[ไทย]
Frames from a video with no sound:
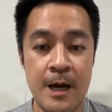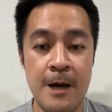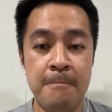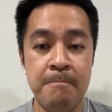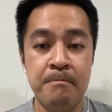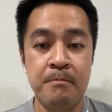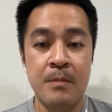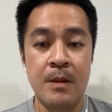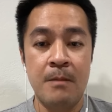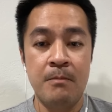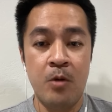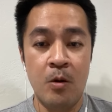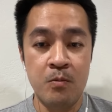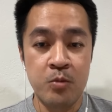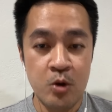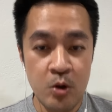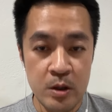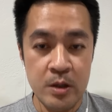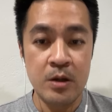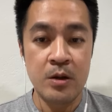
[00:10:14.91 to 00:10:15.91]
ครับผม
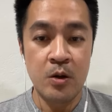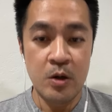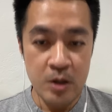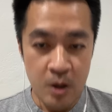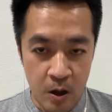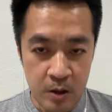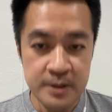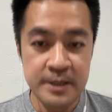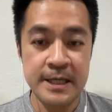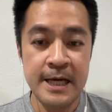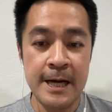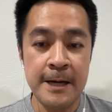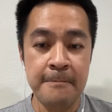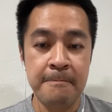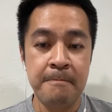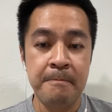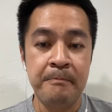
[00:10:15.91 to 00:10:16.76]
กดงดออกเสียง